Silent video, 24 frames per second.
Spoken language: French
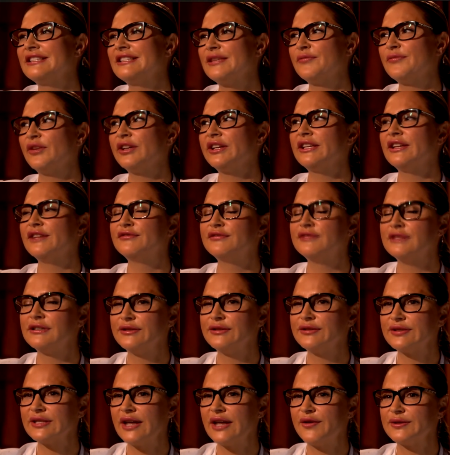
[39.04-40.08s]
et c'est moi qui ai
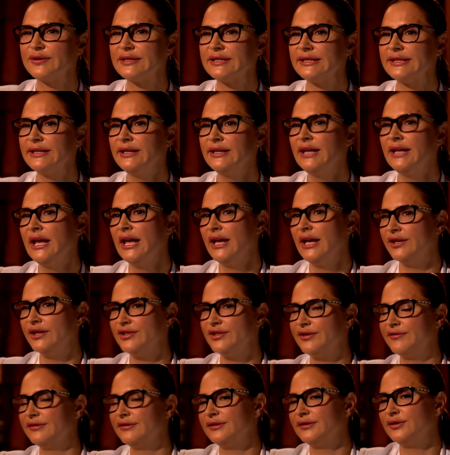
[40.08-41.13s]
voulu ça aussi.
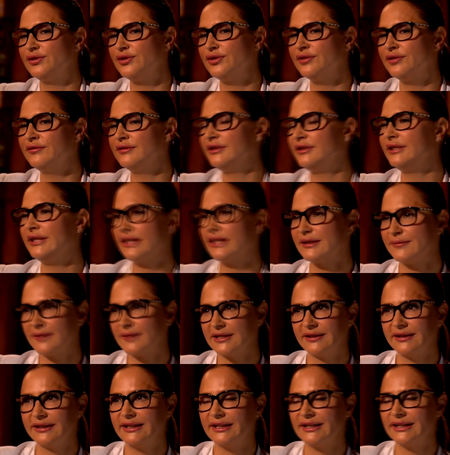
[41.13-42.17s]
J'ai toujours voulu une
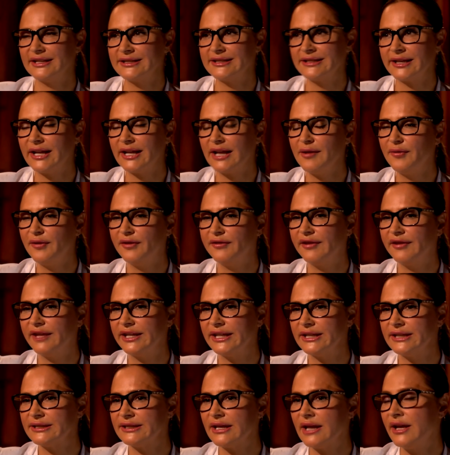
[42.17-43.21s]
expansion internationale pour
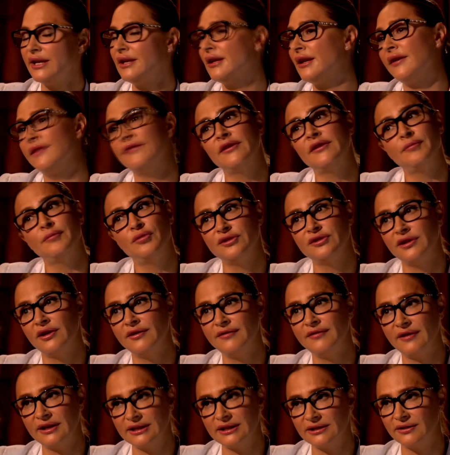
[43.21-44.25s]
Vanessa et il y avait plusieurs
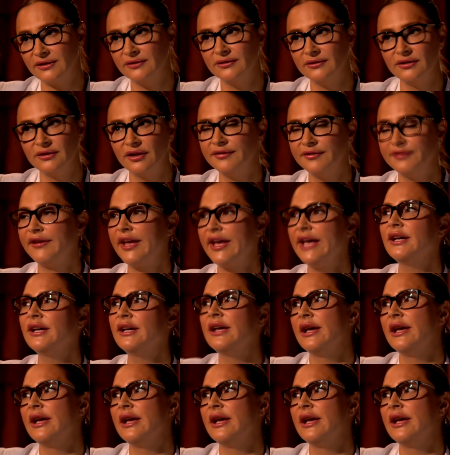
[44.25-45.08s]
façons de le faire.